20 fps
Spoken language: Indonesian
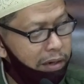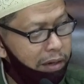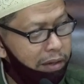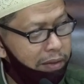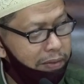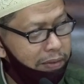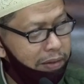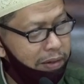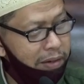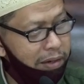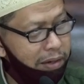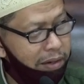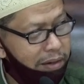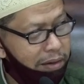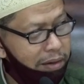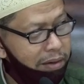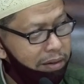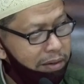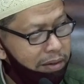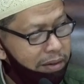nanti di
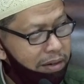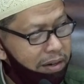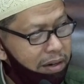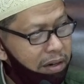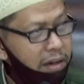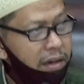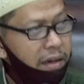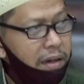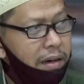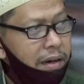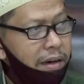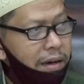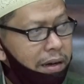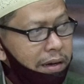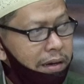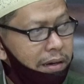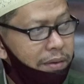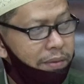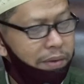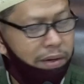akhirat.